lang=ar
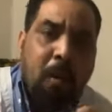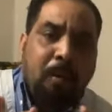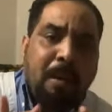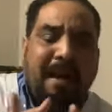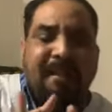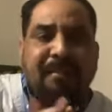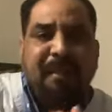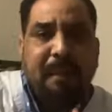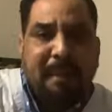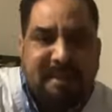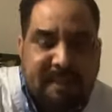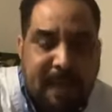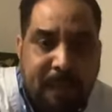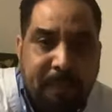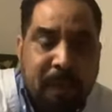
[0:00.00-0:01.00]
ولا عادت فيها
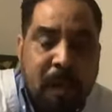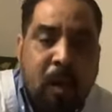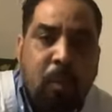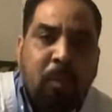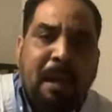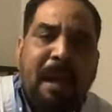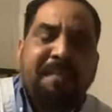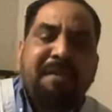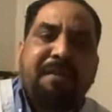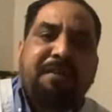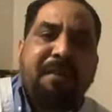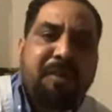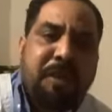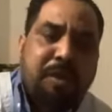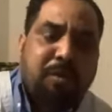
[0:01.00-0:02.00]
مصنع ولا عادت
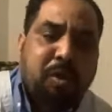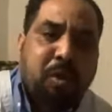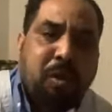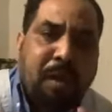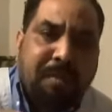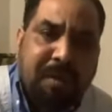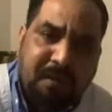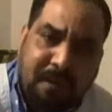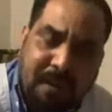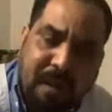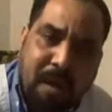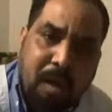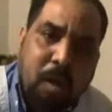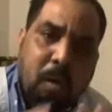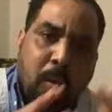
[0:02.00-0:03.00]
فيها شيس وشنو قبل
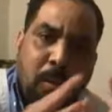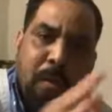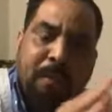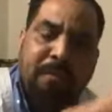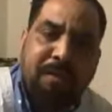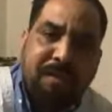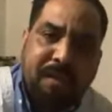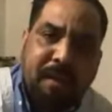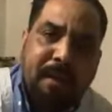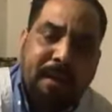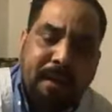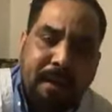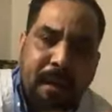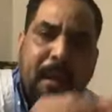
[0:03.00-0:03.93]
تفضى ورفدتها